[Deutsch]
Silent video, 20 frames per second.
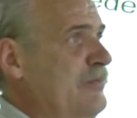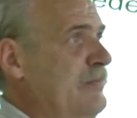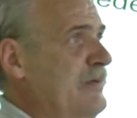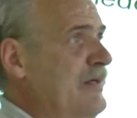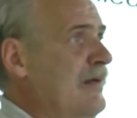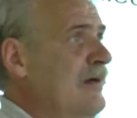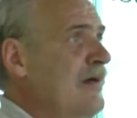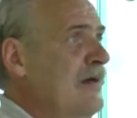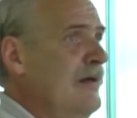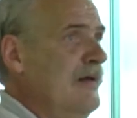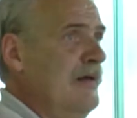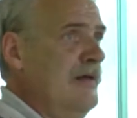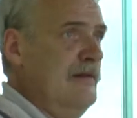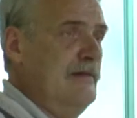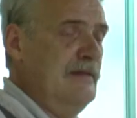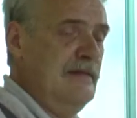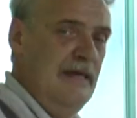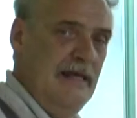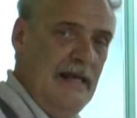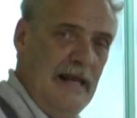Spiel.
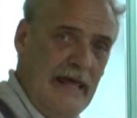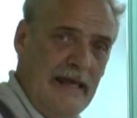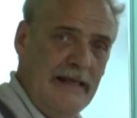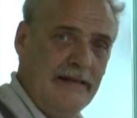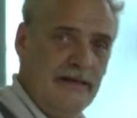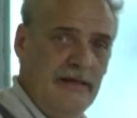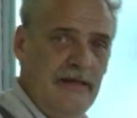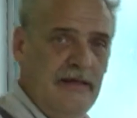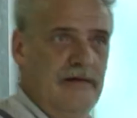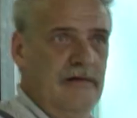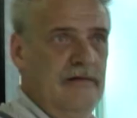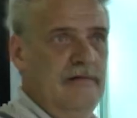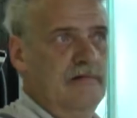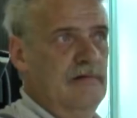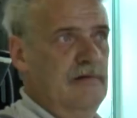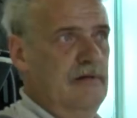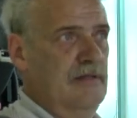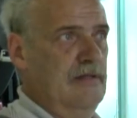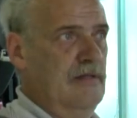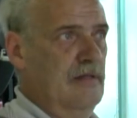Die Elektrik
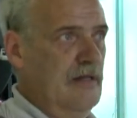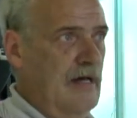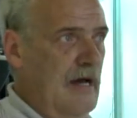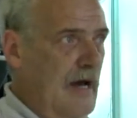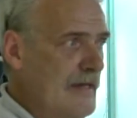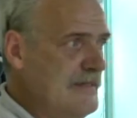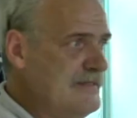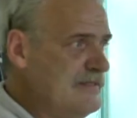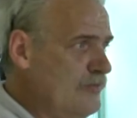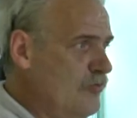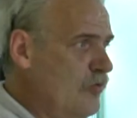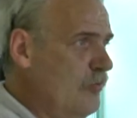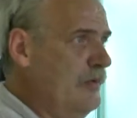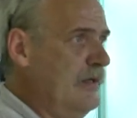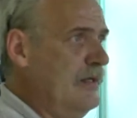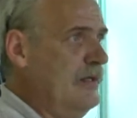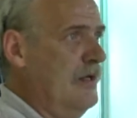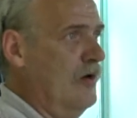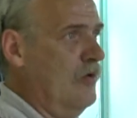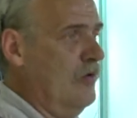in den
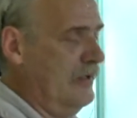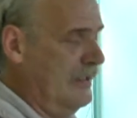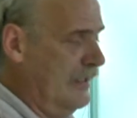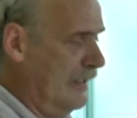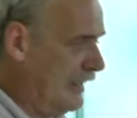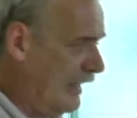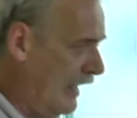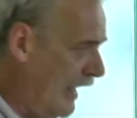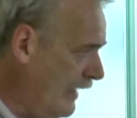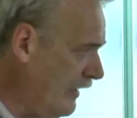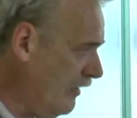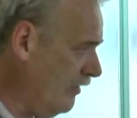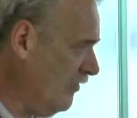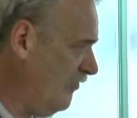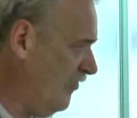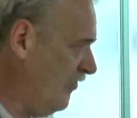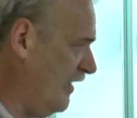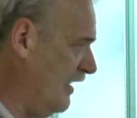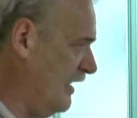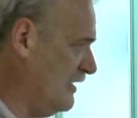Reisemobilen, auch in den
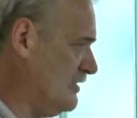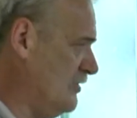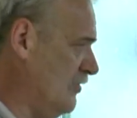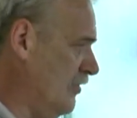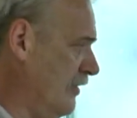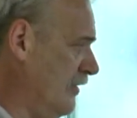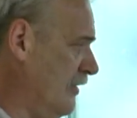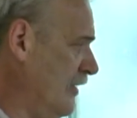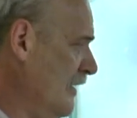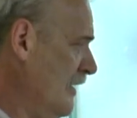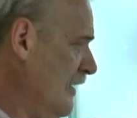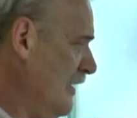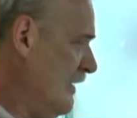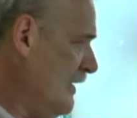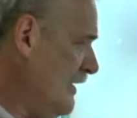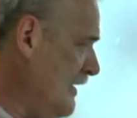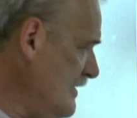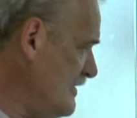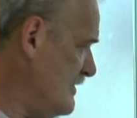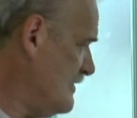kleineren Fahrzeugen,
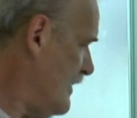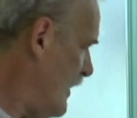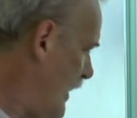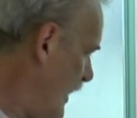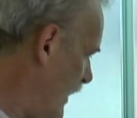ist